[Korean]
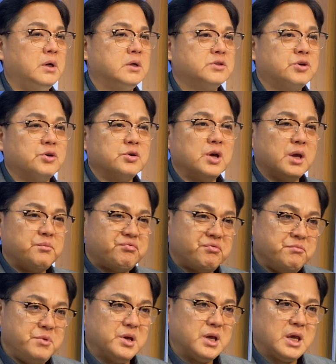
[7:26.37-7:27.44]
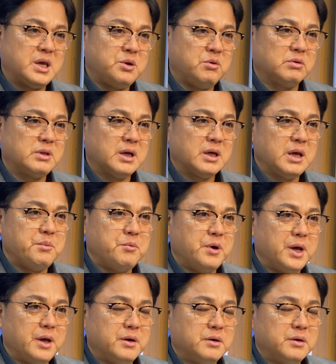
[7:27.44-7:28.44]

성경에 분명히 기록된 게 뭐예요?